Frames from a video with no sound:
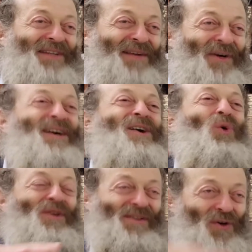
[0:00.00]
есть как бы
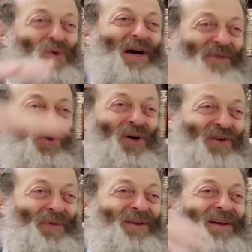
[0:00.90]
он свою как бы роль
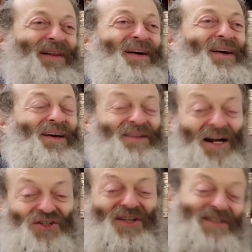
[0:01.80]
выполнил, и
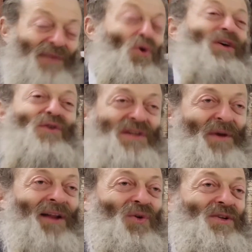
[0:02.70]
дальше, так сказать, Бог его
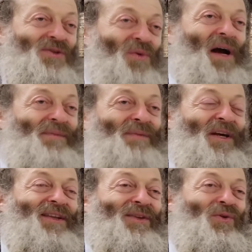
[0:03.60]
забрал, то есть, ну, как бы
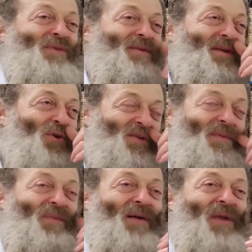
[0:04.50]
мы не, ну, мы не
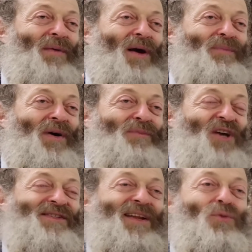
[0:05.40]
можем
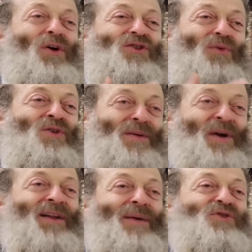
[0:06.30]
опираться на Бога, что он
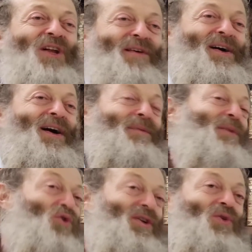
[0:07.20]
забрал там человека,
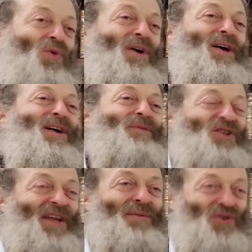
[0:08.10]
потому что, ну, мы
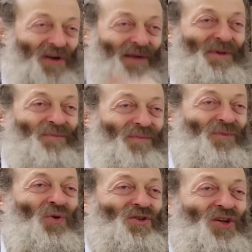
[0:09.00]
считаем, что как бы,
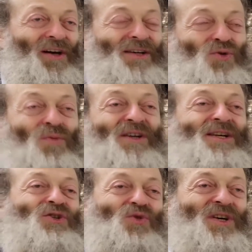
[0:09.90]
ну, человек если умер,
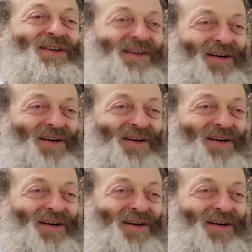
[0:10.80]
значит уже